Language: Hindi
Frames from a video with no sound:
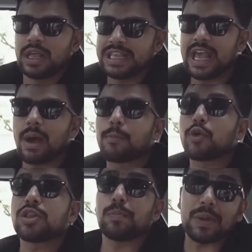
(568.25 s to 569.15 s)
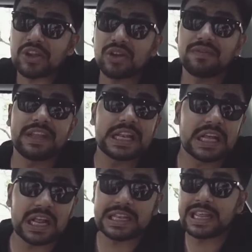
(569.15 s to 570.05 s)
ये आपको स्पेशल फील
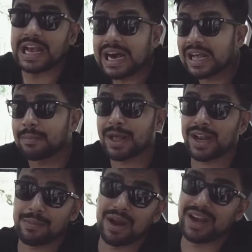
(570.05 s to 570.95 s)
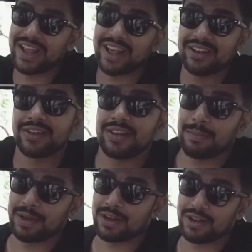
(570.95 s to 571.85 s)
कराती है हर बार आप गाड़ी के अंदर
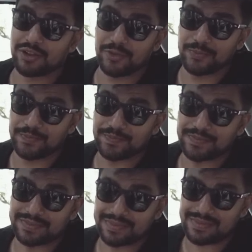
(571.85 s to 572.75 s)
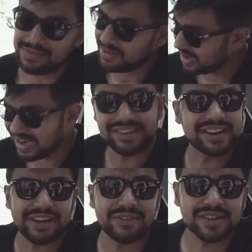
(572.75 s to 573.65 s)
स्टेप इन करते हो लेट्स
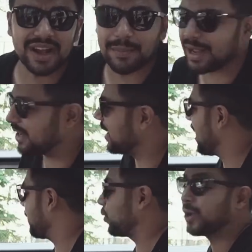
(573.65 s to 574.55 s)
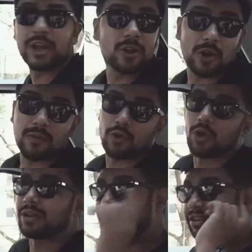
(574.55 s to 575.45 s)
ड्राइव दिस कम एंड आई एम डूइंग अ लॉट ऑफ
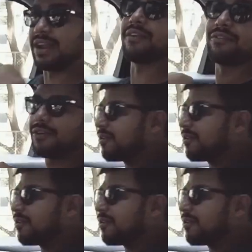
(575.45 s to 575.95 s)
टॉक लेट्स ड्राइव